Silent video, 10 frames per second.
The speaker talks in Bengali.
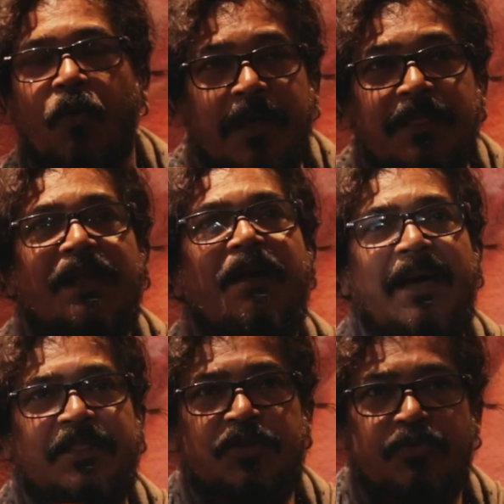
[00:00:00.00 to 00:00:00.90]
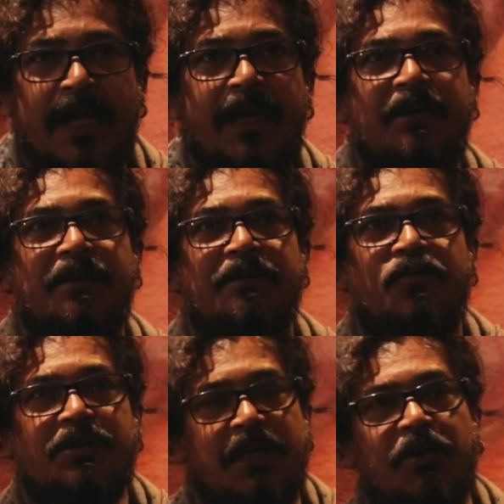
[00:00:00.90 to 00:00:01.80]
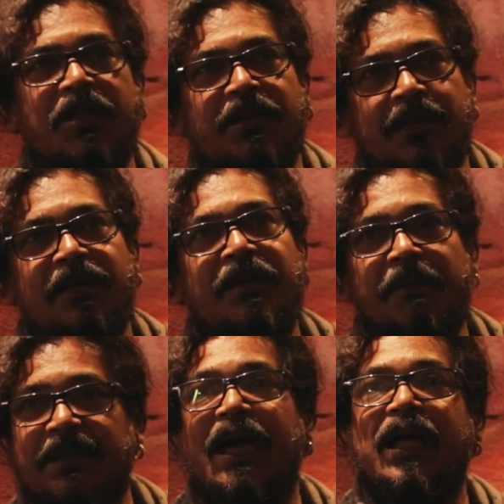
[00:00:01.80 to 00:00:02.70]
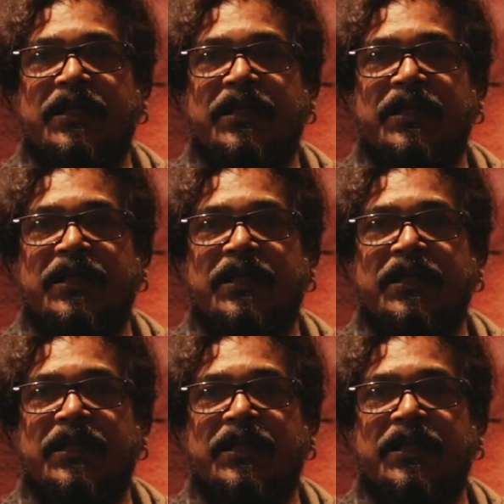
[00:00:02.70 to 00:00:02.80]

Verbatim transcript: ওয়েন্দিলা মাইতি সুরায়ের তত্ত্বাবধানে মানে তার